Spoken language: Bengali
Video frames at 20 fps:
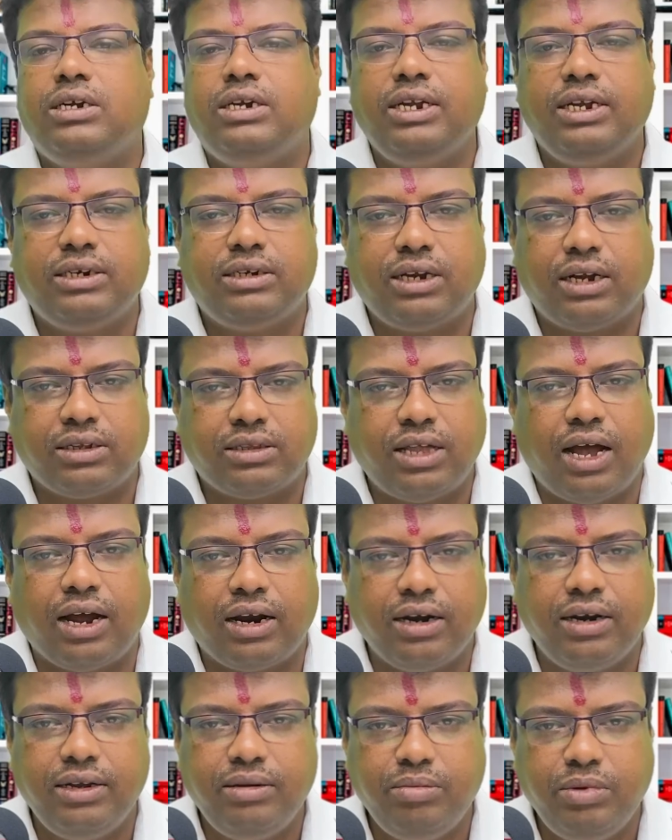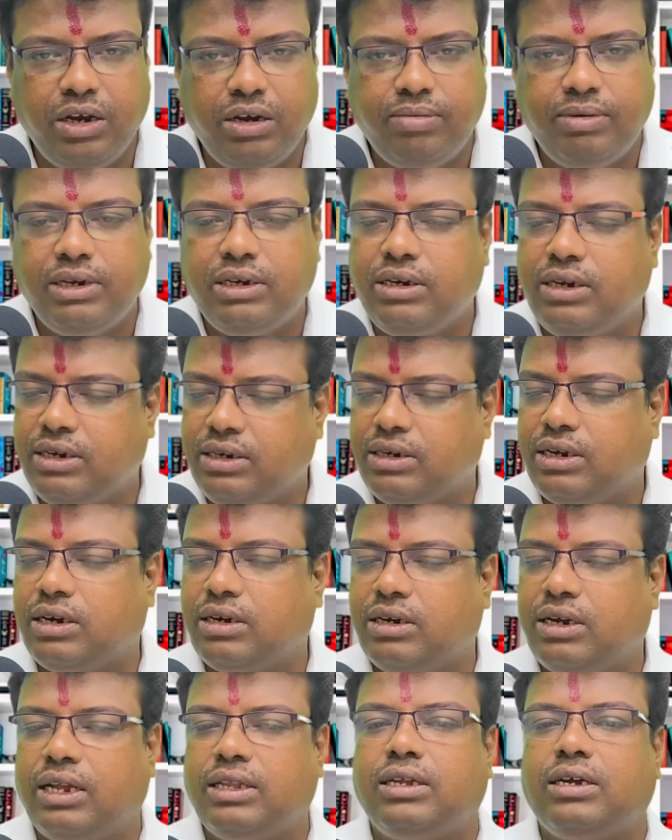ঠিকঠাক থাকলেই মিলবে ঠিকঠাক
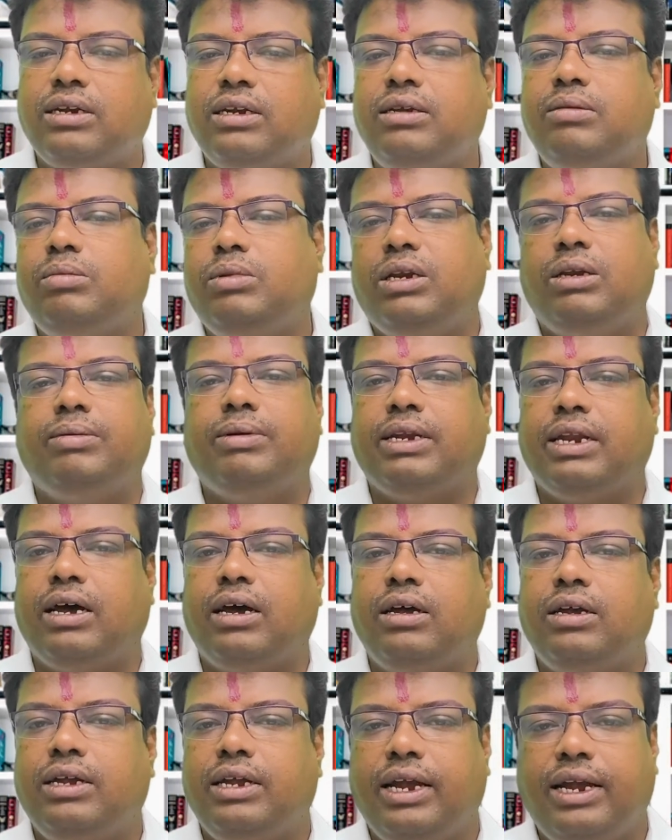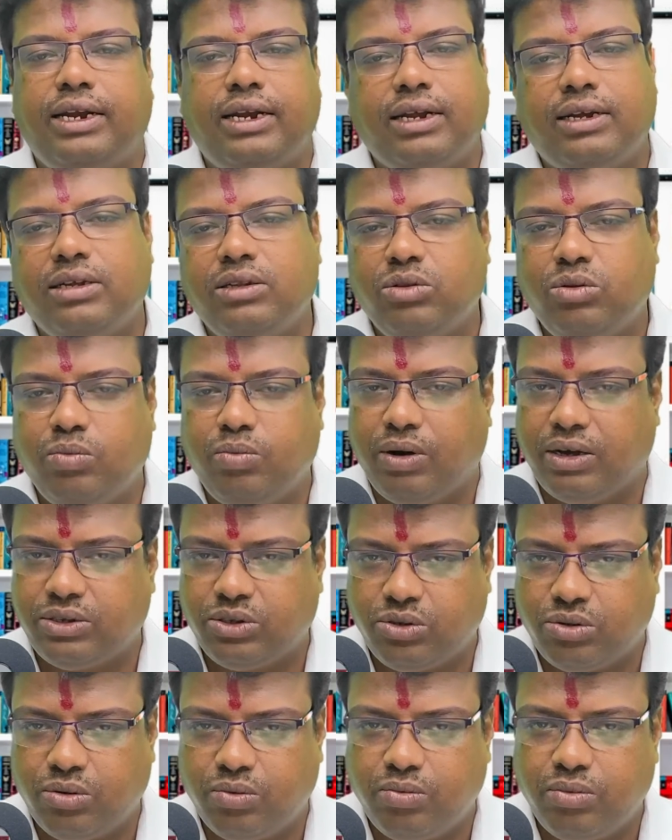না থাকলে মিলবে না এটা কিন্তু
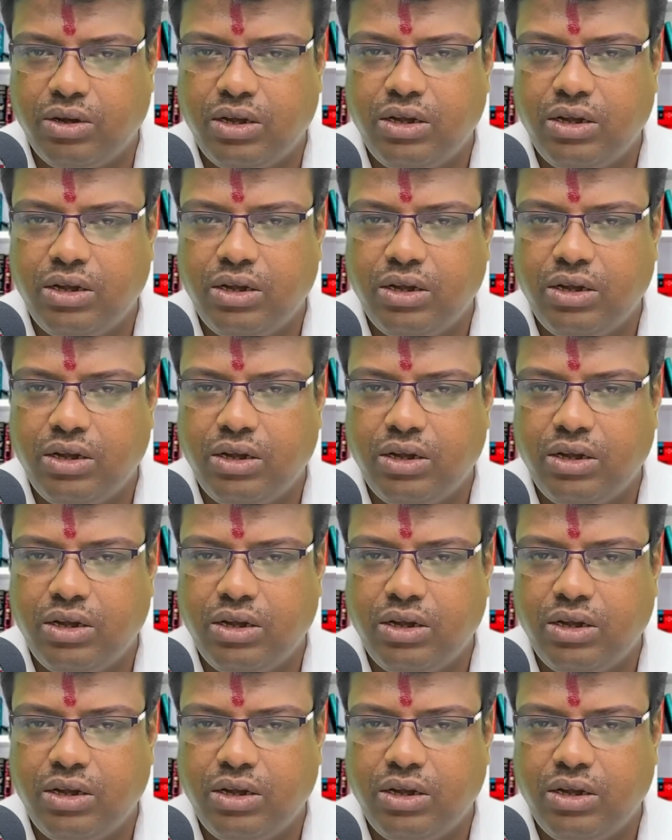বাস্তব